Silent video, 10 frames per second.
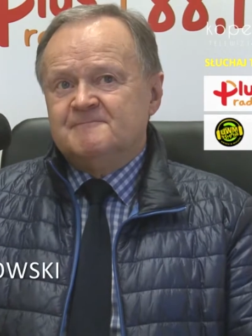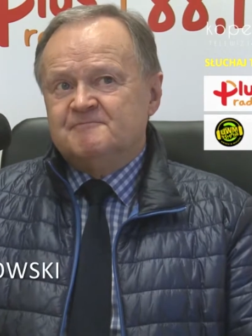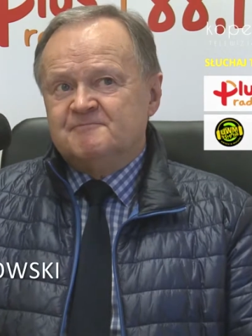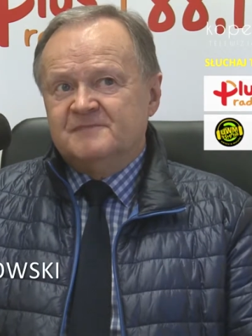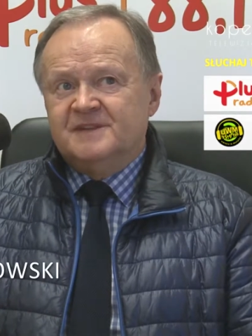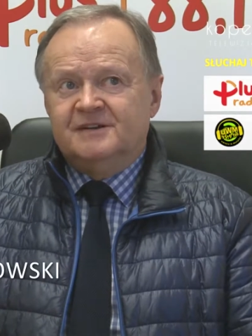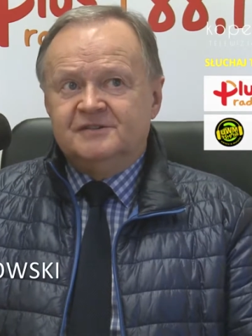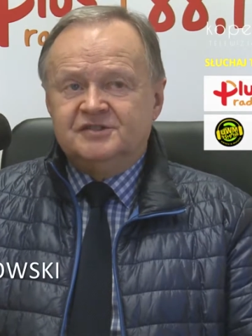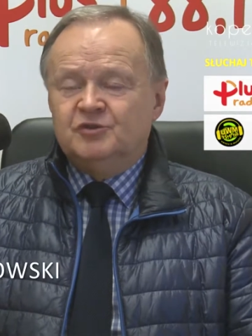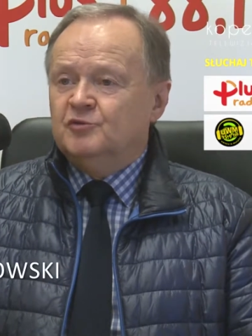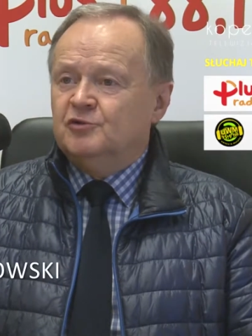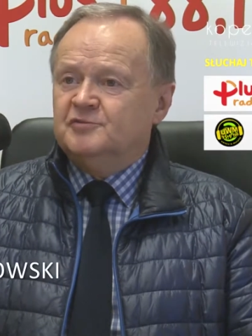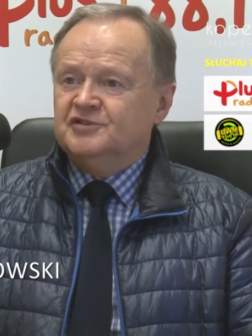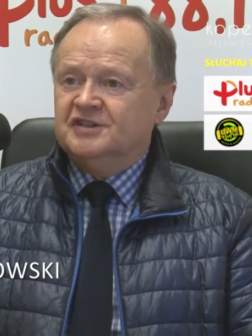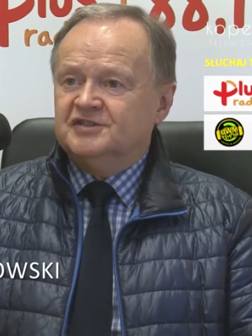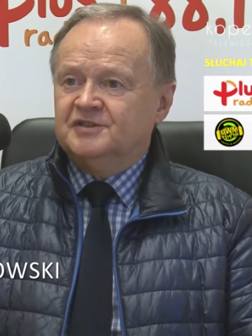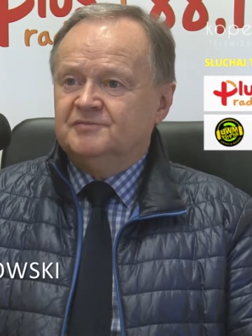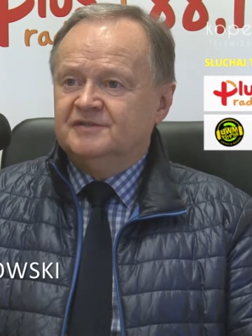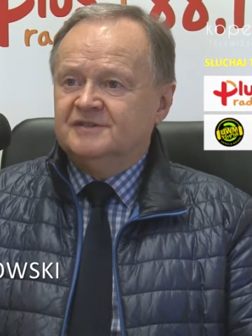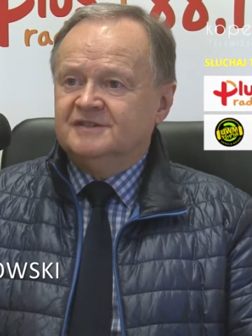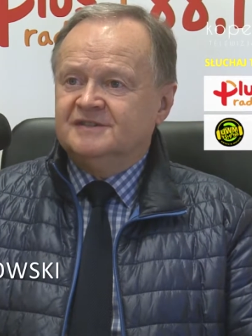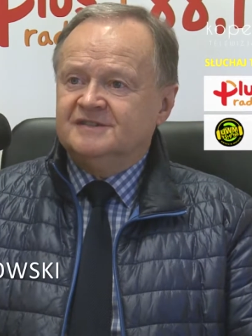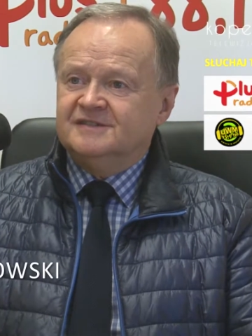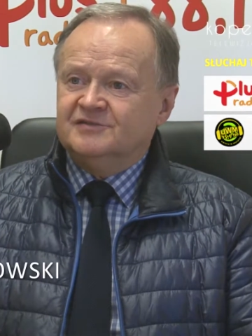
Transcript: Mm, no, chciałoby się, żeby